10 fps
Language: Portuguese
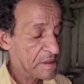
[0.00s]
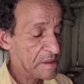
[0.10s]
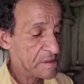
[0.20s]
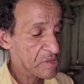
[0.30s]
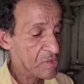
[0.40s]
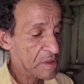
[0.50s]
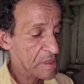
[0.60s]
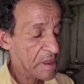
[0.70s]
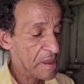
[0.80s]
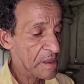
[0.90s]
tem lito,
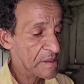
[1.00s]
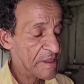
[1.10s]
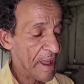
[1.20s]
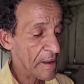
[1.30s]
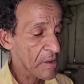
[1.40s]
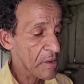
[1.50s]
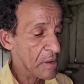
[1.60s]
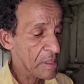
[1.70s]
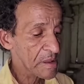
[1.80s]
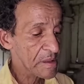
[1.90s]
que tem
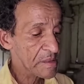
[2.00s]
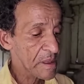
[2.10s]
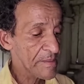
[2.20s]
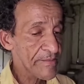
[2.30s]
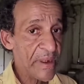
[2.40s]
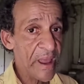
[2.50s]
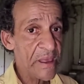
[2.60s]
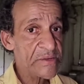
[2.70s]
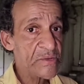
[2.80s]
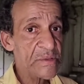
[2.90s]
sacola, que tem
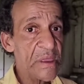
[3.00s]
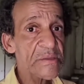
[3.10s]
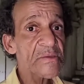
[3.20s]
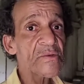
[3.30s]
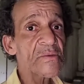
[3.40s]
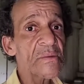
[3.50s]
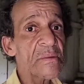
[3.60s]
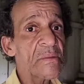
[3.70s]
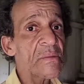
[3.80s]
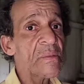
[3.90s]
prato Foi um aterro
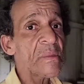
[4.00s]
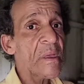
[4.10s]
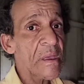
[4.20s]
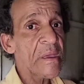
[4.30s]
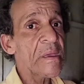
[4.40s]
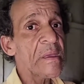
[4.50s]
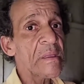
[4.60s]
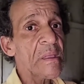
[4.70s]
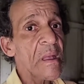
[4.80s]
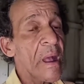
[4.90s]
com lixo, né? É.
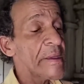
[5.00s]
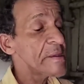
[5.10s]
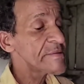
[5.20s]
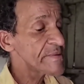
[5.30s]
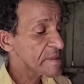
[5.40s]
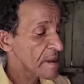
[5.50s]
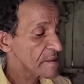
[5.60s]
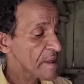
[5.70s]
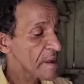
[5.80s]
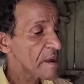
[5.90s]
Aí eles
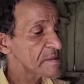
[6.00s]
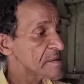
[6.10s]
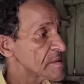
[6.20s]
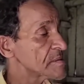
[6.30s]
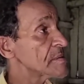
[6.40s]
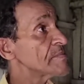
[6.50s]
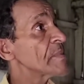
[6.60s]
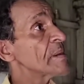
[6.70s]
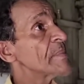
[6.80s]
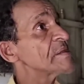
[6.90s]
fizeram essa casa
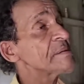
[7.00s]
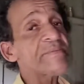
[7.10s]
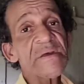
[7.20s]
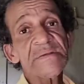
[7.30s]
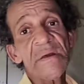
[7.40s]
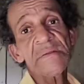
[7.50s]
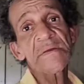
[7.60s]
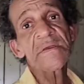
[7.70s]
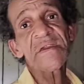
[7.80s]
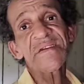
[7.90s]
mais
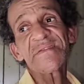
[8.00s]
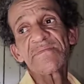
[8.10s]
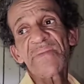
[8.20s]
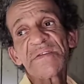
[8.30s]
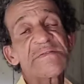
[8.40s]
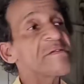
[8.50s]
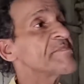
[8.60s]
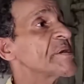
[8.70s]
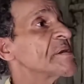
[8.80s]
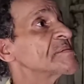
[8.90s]
apressada aí, que é para
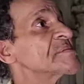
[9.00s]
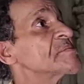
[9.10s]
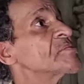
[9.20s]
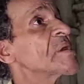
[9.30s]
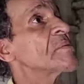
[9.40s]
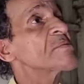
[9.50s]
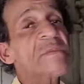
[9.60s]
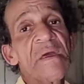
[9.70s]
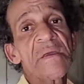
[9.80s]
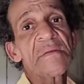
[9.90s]
dizer, para segurar o
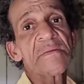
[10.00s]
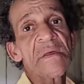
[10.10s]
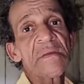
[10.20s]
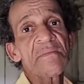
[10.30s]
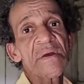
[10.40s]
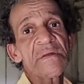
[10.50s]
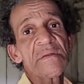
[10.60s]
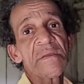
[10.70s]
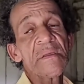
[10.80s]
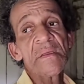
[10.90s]
terreno, né?
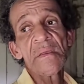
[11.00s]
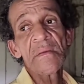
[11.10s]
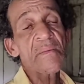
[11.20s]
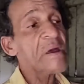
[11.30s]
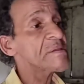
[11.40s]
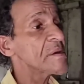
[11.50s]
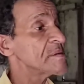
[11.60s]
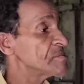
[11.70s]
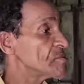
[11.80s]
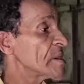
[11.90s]
Certo. Mas
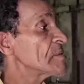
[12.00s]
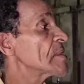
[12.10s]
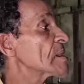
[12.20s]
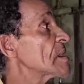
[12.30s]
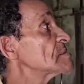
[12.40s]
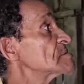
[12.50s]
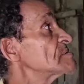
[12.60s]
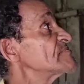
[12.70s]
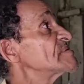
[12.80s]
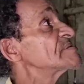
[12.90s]
aí não é uma casa
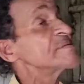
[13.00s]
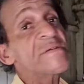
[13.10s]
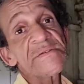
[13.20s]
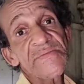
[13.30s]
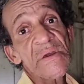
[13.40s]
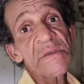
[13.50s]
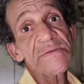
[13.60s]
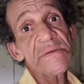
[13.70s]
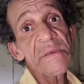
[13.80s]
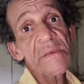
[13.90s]
suficiente para a
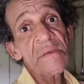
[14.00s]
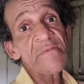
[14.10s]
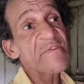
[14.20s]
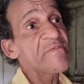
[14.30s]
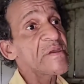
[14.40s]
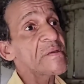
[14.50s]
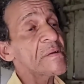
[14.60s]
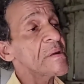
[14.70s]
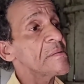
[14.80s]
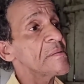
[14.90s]
gente
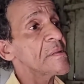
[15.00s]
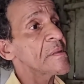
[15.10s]
viver